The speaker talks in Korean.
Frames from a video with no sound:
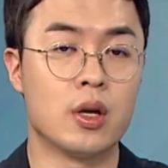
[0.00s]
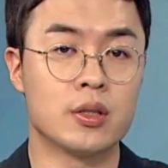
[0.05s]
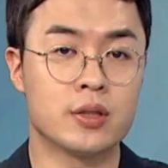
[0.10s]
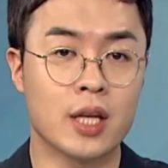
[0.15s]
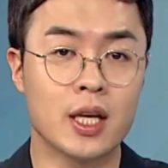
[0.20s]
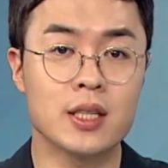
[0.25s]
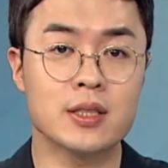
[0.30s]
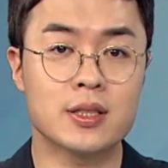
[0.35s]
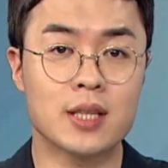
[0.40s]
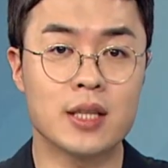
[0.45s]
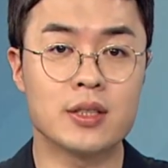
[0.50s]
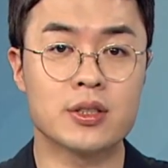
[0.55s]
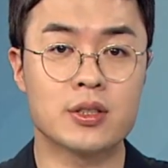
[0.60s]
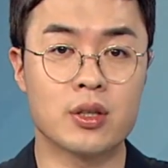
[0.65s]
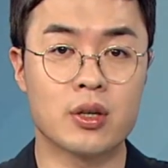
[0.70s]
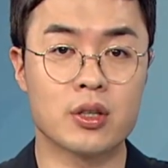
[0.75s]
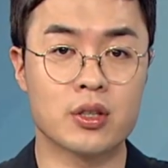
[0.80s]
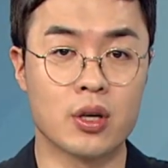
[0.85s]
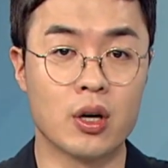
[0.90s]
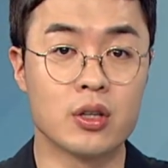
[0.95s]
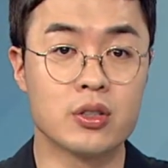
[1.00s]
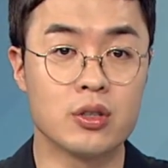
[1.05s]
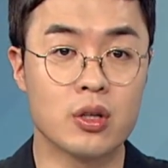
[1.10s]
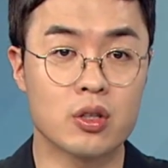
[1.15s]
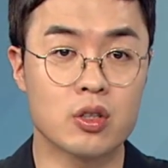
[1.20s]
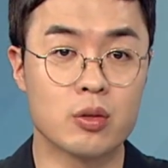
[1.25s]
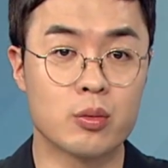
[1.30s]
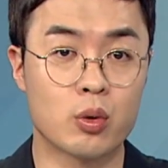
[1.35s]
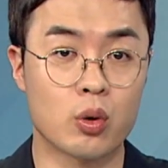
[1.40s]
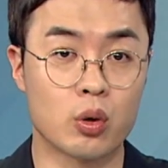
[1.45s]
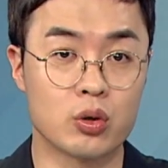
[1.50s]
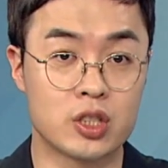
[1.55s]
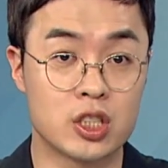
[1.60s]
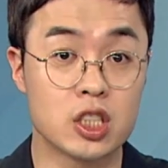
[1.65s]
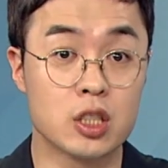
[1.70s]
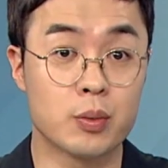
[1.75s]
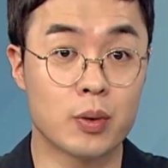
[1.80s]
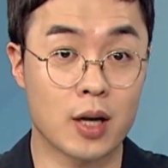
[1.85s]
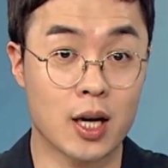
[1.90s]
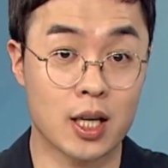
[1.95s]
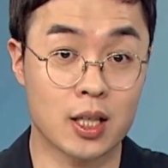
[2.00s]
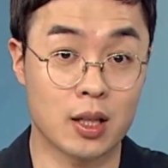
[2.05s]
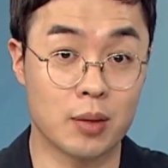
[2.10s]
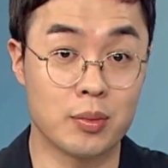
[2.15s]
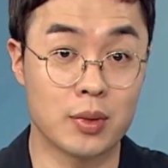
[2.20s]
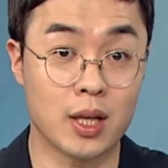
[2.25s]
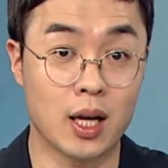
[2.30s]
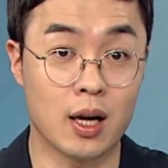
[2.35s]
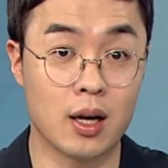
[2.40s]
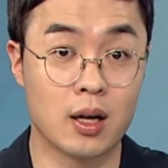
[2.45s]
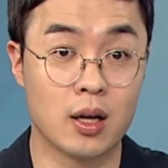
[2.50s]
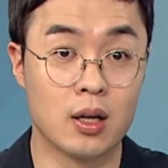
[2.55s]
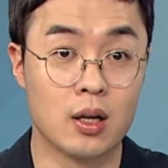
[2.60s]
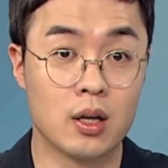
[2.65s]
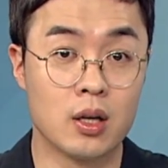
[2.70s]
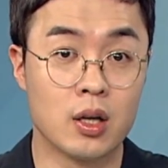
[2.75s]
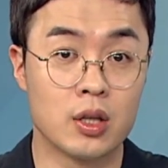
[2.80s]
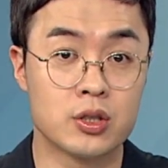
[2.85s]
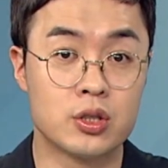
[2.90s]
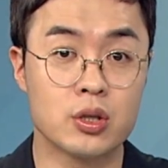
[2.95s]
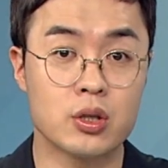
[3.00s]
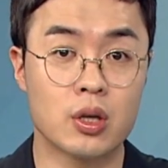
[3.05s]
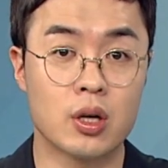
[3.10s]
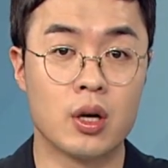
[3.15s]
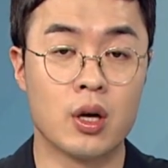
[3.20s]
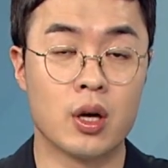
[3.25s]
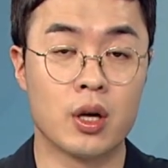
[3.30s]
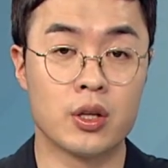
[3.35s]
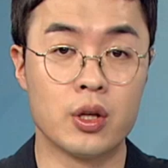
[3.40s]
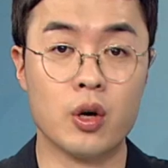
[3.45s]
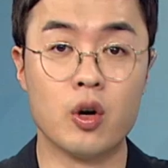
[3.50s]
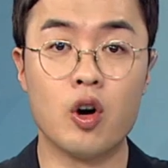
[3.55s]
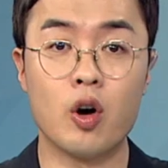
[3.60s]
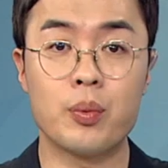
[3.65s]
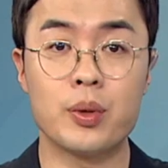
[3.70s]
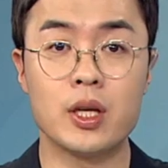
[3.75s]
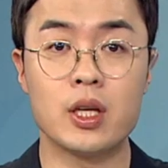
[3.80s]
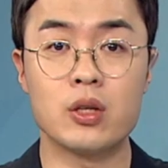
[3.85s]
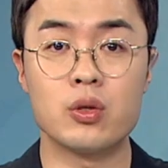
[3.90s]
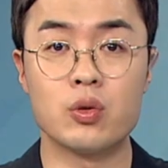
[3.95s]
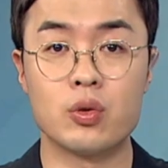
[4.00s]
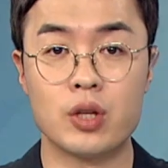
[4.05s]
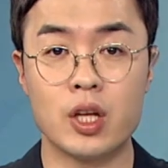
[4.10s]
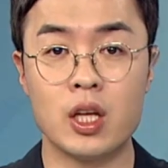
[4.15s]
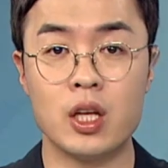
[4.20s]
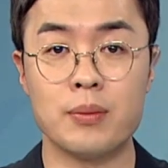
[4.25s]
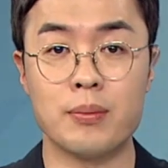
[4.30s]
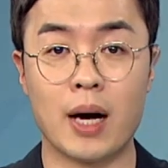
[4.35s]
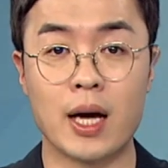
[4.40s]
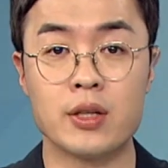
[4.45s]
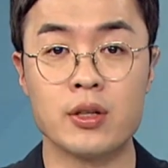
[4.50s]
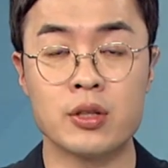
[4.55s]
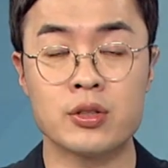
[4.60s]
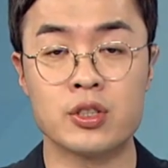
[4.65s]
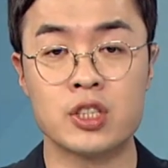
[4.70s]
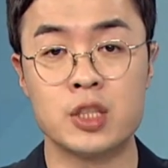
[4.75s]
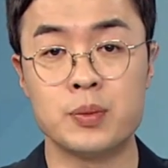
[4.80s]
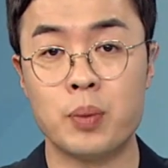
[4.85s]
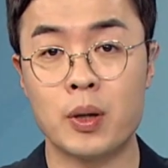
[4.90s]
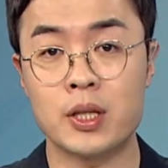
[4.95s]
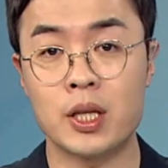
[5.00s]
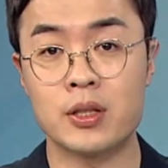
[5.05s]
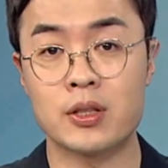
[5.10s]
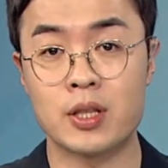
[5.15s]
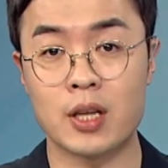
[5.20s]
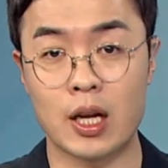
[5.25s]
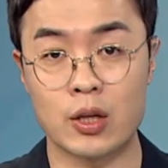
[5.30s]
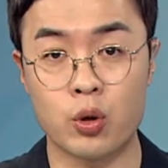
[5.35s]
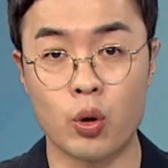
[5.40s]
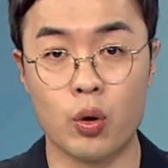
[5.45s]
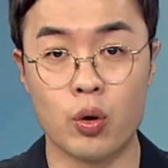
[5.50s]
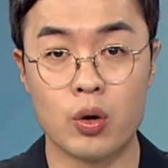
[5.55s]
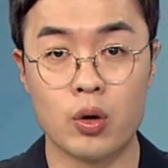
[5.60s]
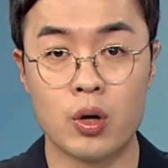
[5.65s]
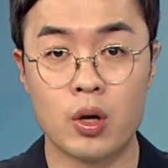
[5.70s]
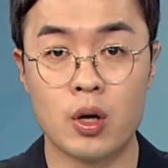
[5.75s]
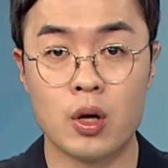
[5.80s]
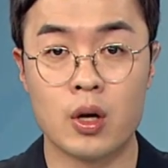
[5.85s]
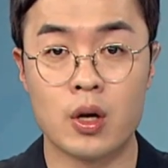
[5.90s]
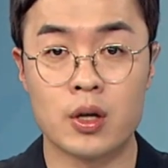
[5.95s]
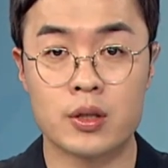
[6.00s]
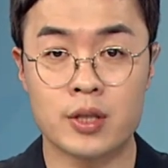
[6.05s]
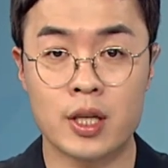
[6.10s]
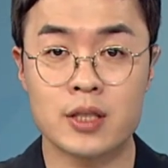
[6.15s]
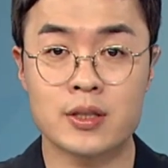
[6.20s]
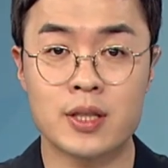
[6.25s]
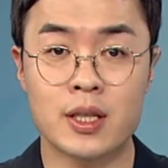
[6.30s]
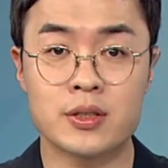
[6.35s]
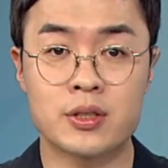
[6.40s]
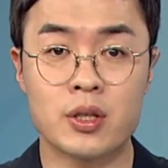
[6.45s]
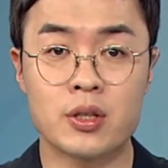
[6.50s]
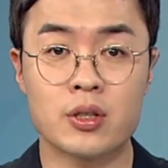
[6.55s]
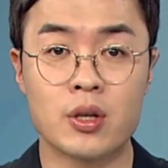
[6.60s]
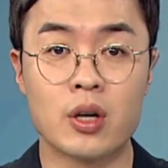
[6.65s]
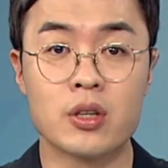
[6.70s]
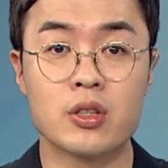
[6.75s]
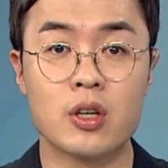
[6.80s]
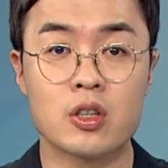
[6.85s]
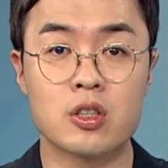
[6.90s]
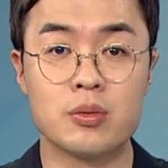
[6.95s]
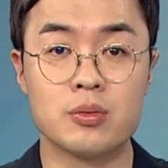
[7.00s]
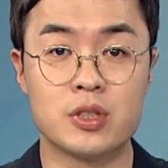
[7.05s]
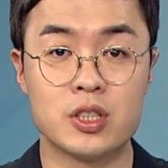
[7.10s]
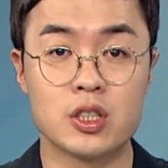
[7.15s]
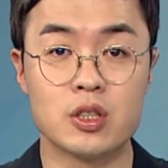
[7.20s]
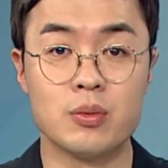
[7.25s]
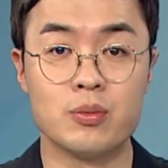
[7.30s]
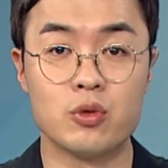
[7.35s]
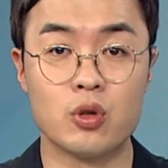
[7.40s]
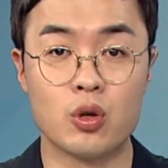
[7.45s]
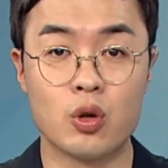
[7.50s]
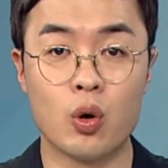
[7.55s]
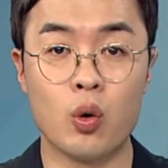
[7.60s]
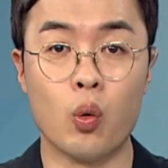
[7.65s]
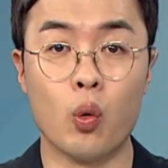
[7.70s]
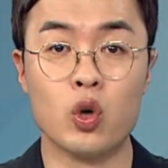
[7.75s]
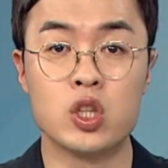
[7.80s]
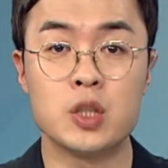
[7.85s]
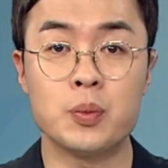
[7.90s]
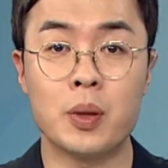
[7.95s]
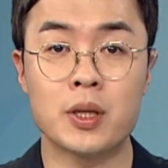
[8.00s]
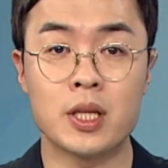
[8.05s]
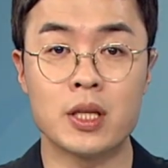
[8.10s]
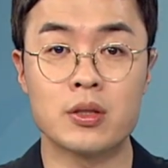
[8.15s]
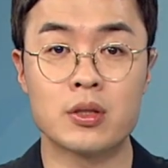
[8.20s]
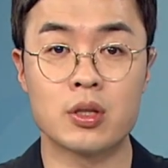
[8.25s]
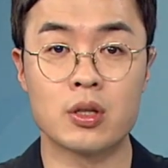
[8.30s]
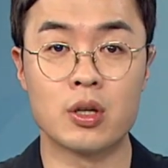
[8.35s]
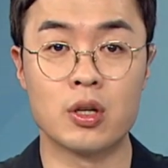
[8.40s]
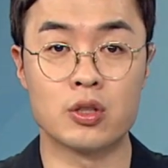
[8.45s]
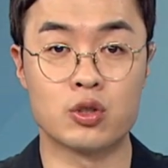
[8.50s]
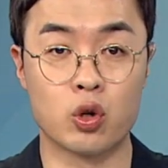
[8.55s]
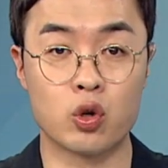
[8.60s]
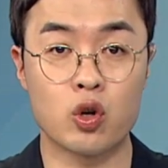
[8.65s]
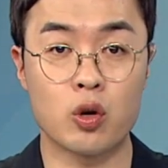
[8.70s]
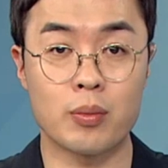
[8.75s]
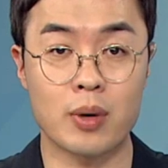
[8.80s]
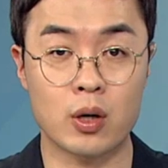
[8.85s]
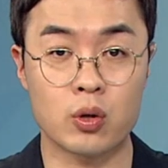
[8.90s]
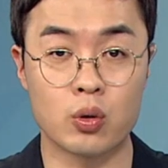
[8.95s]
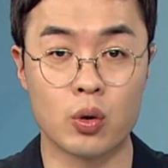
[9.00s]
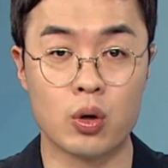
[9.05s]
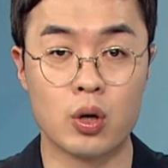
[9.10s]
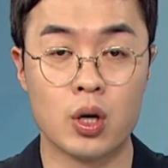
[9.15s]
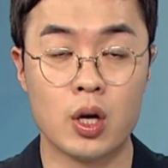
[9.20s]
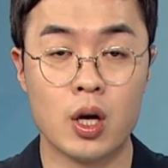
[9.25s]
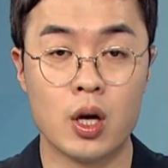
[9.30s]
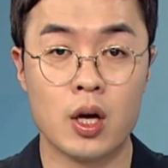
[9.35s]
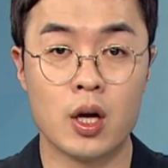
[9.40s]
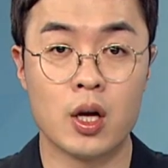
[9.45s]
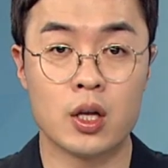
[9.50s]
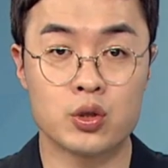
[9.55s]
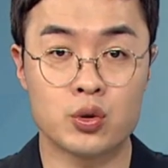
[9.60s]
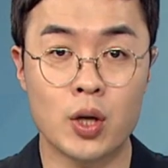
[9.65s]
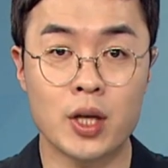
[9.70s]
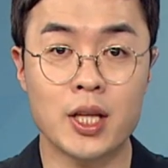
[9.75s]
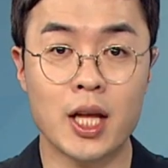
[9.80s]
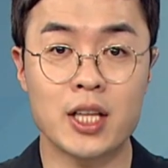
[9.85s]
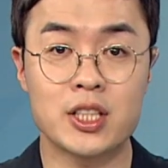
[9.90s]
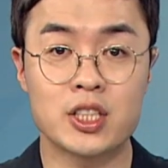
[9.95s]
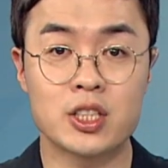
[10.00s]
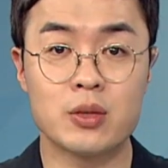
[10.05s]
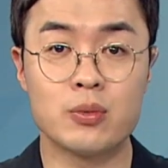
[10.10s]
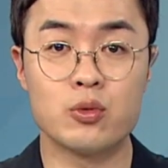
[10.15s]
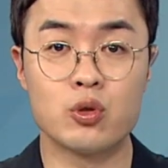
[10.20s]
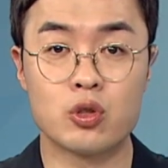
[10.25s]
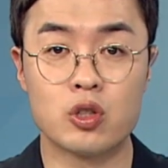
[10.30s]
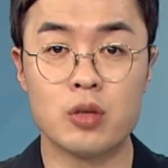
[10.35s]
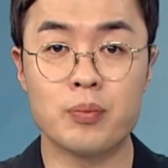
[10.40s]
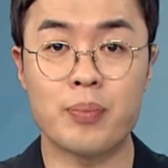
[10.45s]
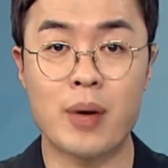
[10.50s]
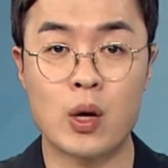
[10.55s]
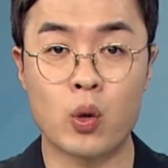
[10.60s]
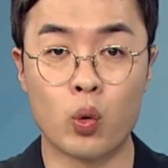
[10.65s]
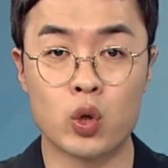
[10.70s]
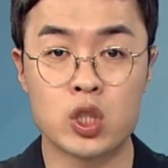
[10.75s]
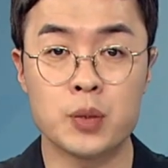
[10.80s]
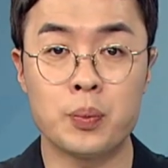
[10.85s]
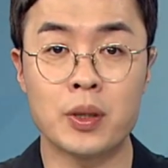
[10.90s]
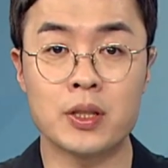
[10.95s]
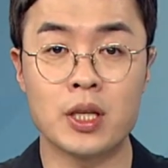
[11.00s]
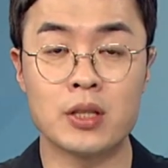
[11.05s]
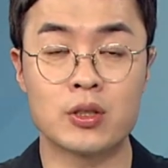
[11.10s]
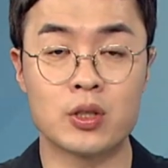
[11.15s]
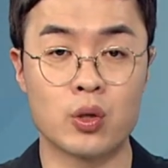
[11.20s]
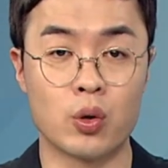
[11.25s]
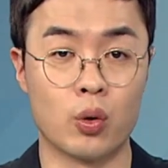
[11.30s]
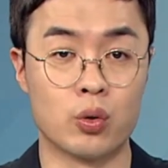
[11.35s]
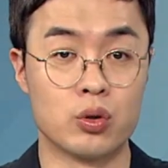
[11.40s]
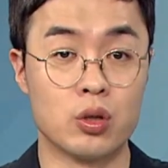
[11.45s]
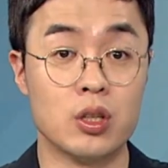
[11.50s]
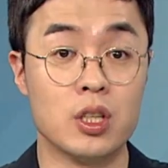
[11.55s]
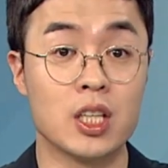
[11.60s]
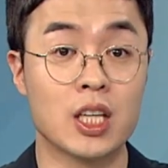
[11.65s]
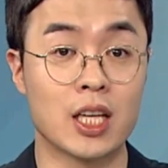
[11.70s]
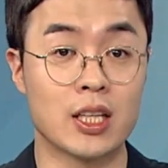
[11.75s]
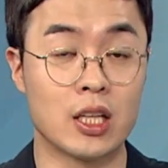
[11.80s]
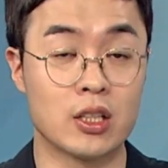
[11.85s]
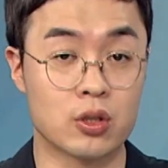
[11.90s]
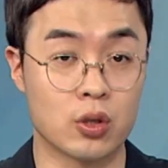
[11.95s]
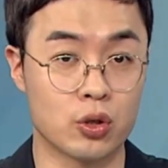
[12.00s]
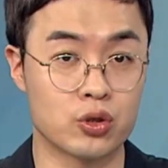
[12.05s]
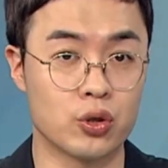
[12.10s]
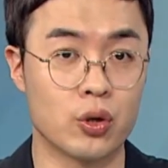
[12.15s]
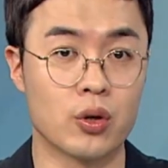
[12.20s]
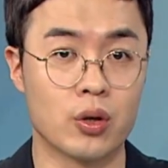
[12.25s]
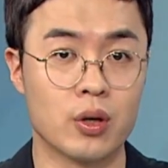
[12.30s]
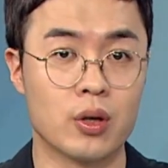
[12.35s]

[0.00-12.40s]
생산성 경력금으로 지급을 하게 됩니다. 즉, 영업이익률이 마이너스 10%라도 생산성 경력금 지급률로 50%를 적용받고 최대 지급률은 150%로 늘리게 되는 거죠.